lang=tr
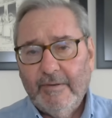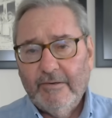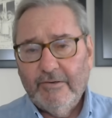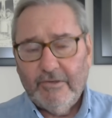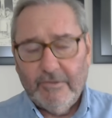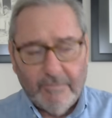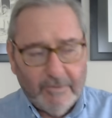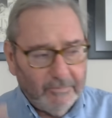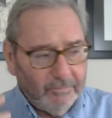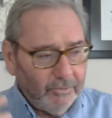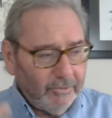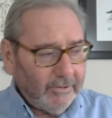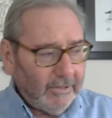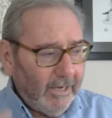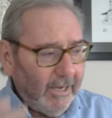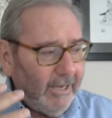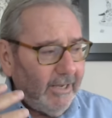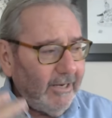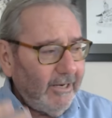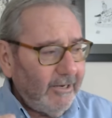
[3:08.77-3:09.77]
Şimdi bu
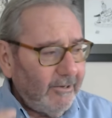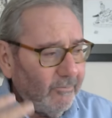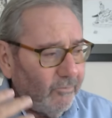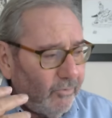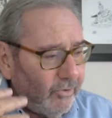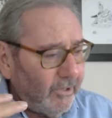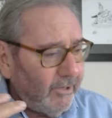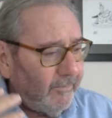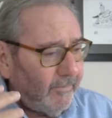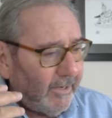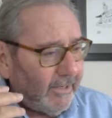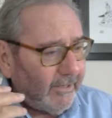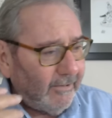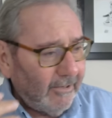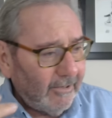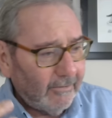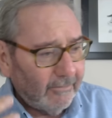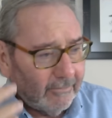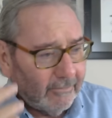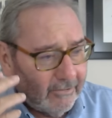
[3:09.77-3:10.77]
dahili mühimmat
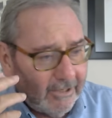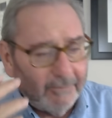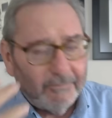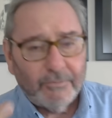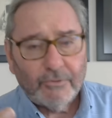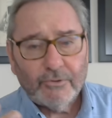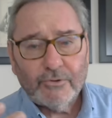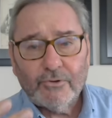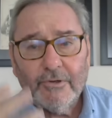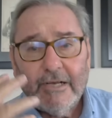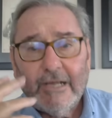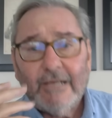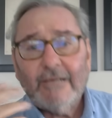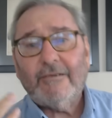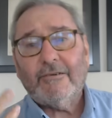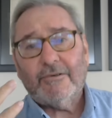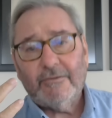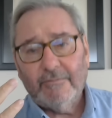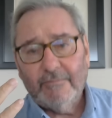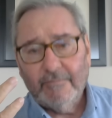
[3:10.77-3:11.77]
deposu
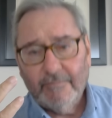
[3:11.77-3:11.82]
nedir?